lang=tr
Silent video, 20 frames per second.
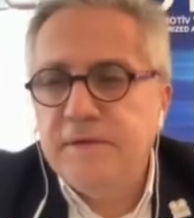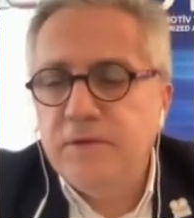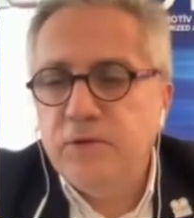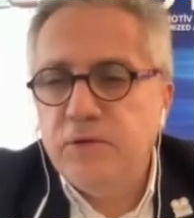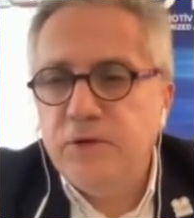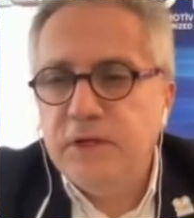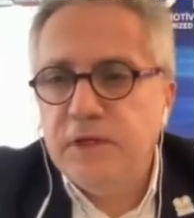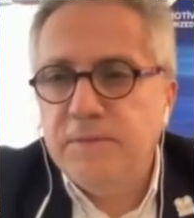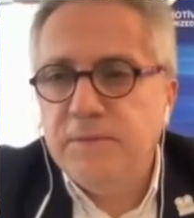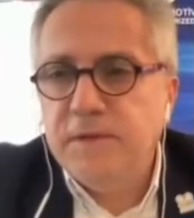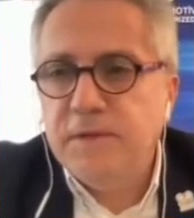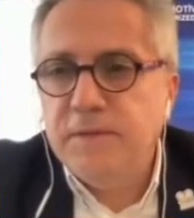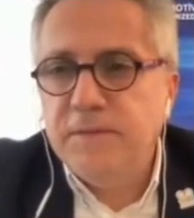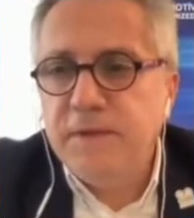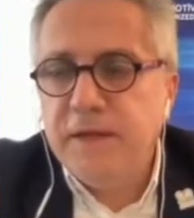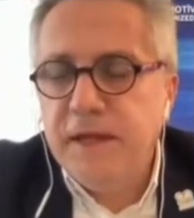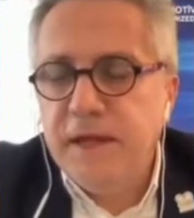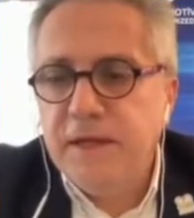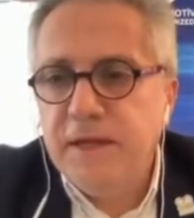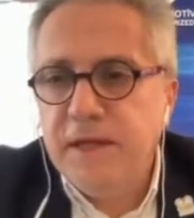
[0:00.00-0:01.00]
üretimi
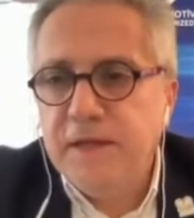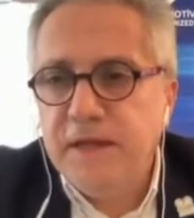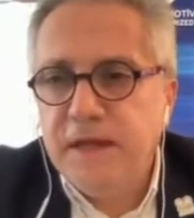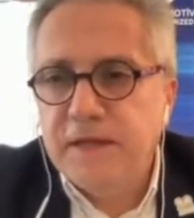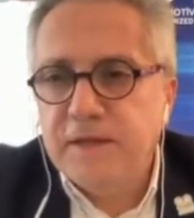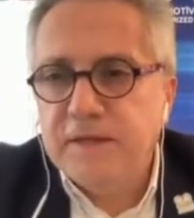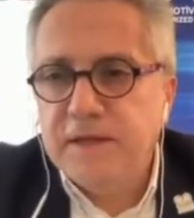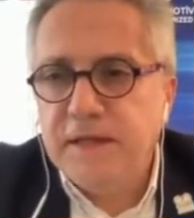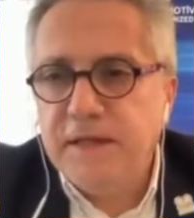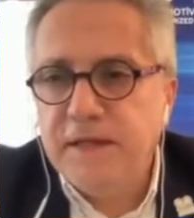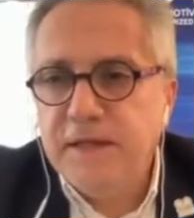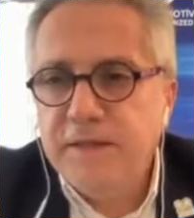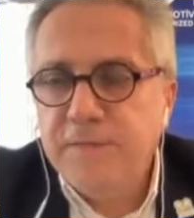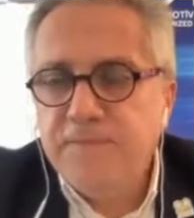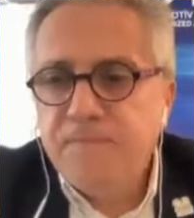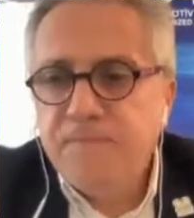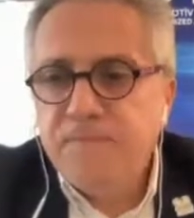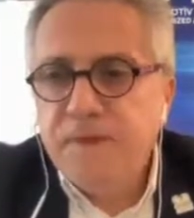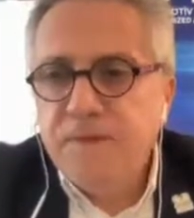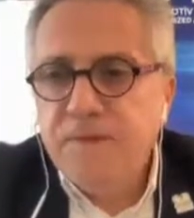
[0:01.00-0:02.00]
planlarlarsa
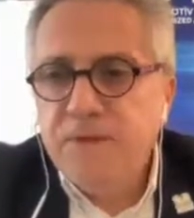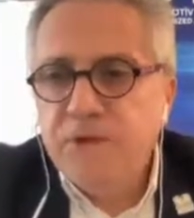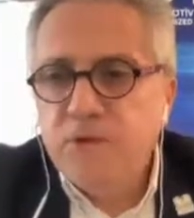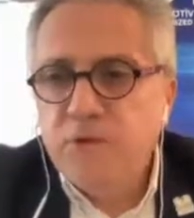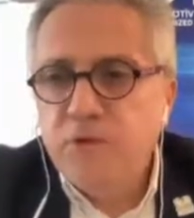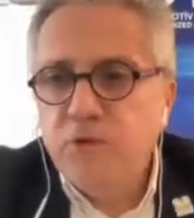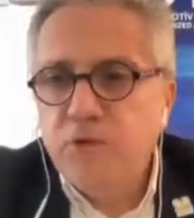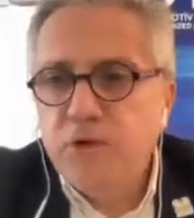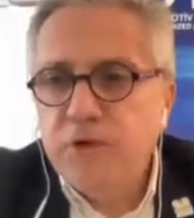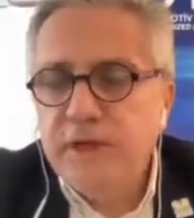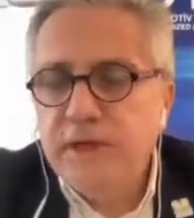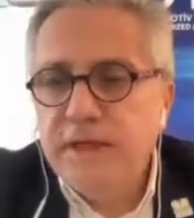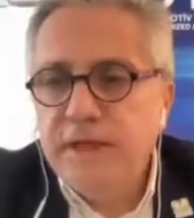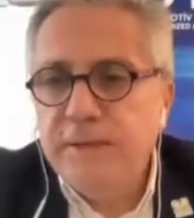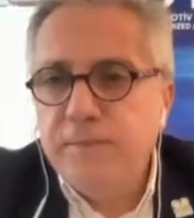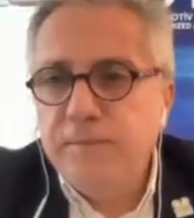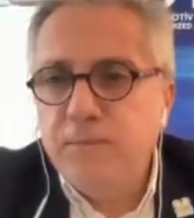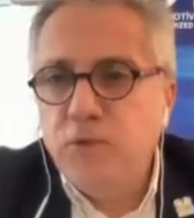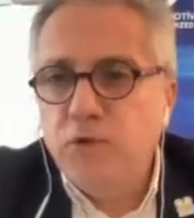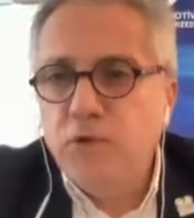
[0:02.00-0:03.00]
biz
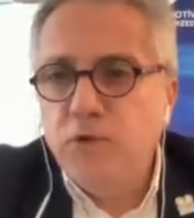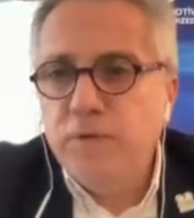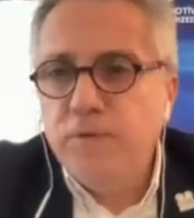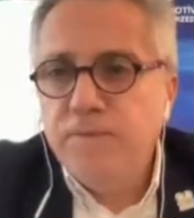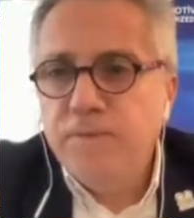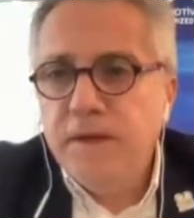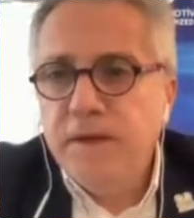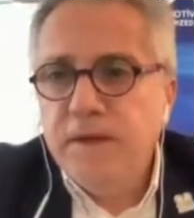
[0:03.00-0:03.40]
Türkiye'de bu